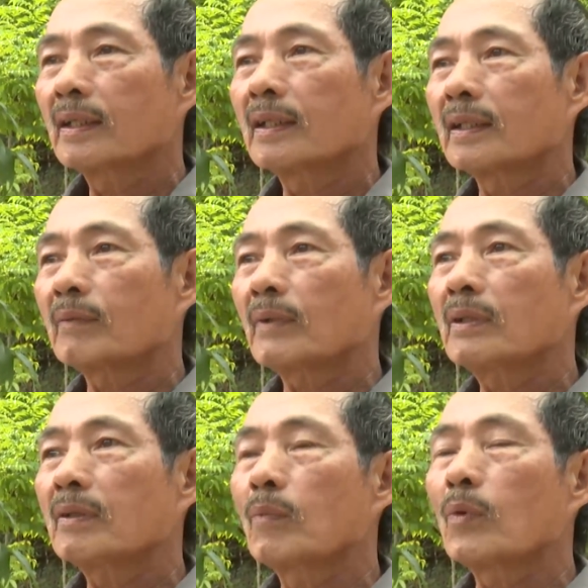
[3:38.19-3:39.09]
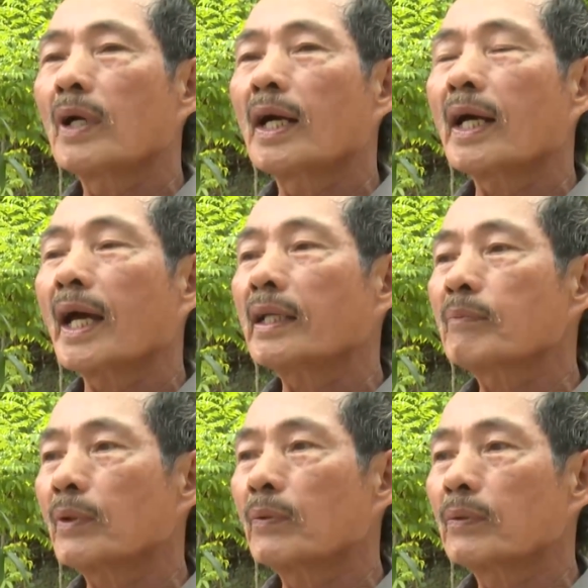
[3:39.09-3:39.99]
là trong đó được
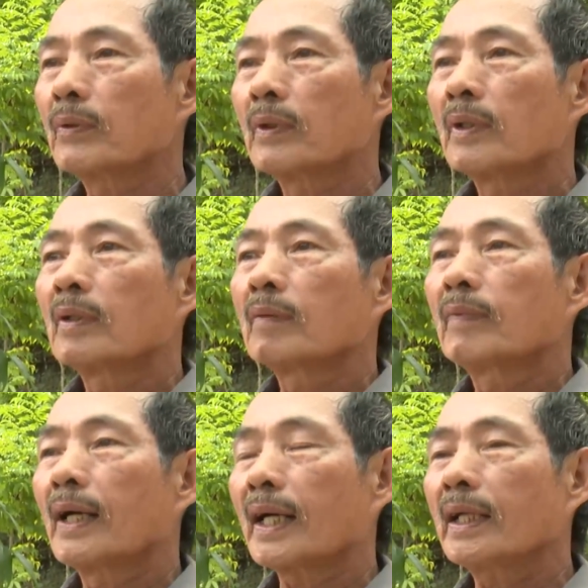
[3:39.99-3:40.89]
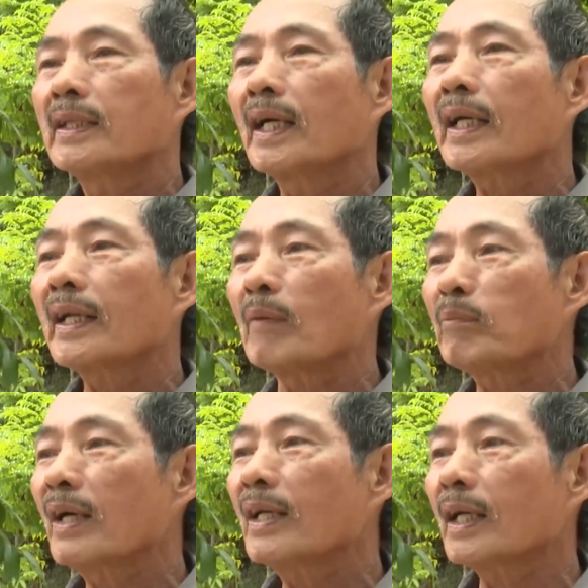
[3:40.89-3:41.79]
1.200 trụ và cái giữa cái
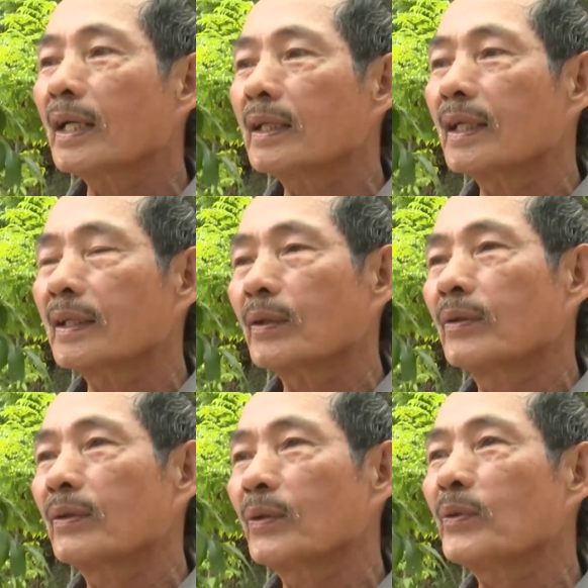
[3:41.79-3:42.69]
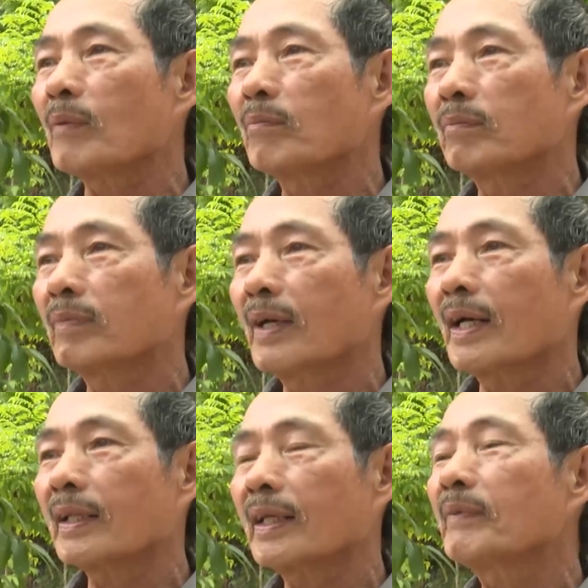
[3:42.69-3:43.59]
rộng đó là là chú trồng
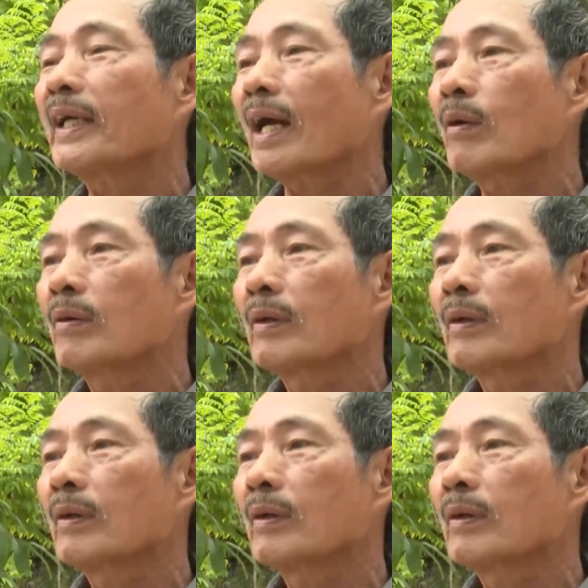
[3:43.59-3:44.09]
à, thêm cây cao